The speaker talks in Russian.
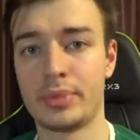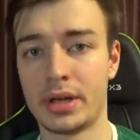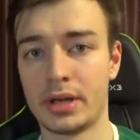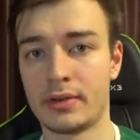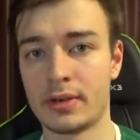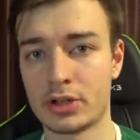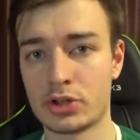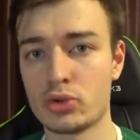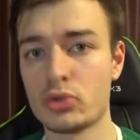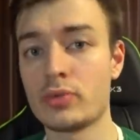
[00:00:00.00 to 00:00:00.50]

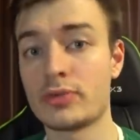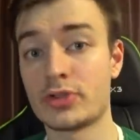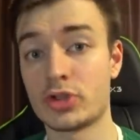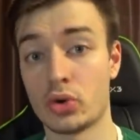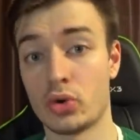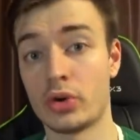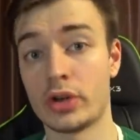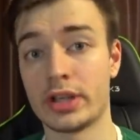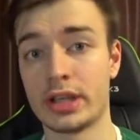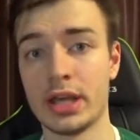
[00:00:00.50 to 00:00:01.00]
Перевожу,
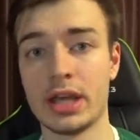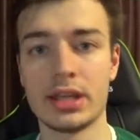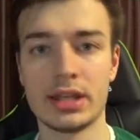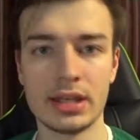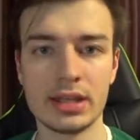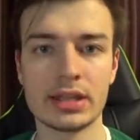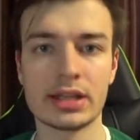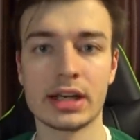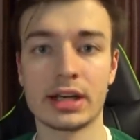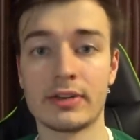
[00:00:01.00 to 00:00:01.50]
все окей,
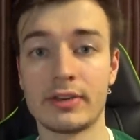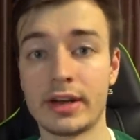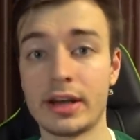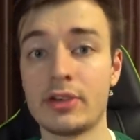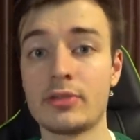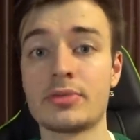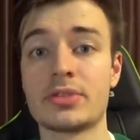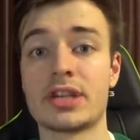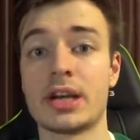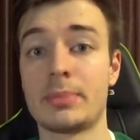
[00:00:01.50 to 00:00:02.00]
и
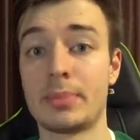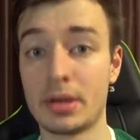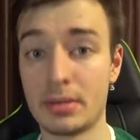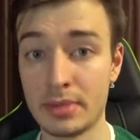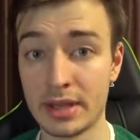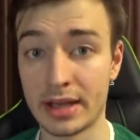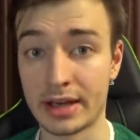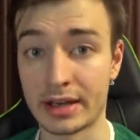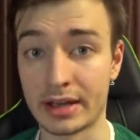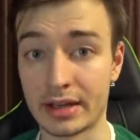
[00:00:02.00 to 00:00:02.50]
договариваемся о
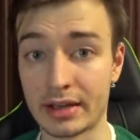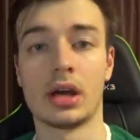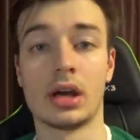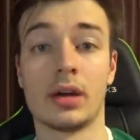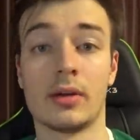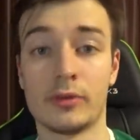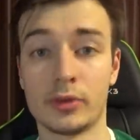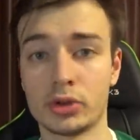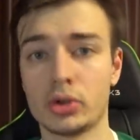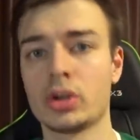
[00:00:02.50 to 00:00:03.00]
примерке.
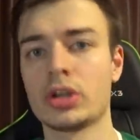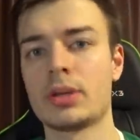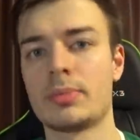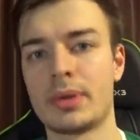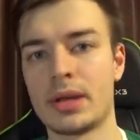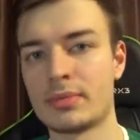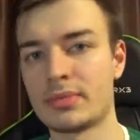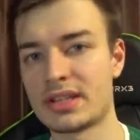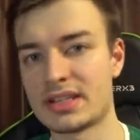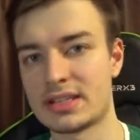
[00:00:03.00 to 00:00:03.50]
А в итоге прям на